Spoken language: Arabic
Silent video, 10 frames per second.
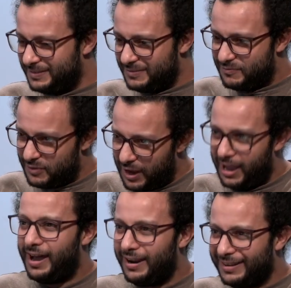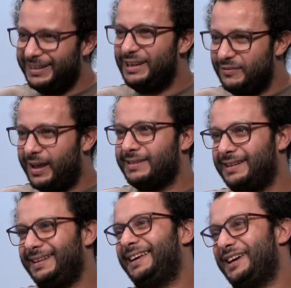في الع... على القليل في العصر
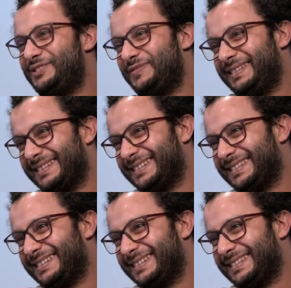اللي انا عايش فيه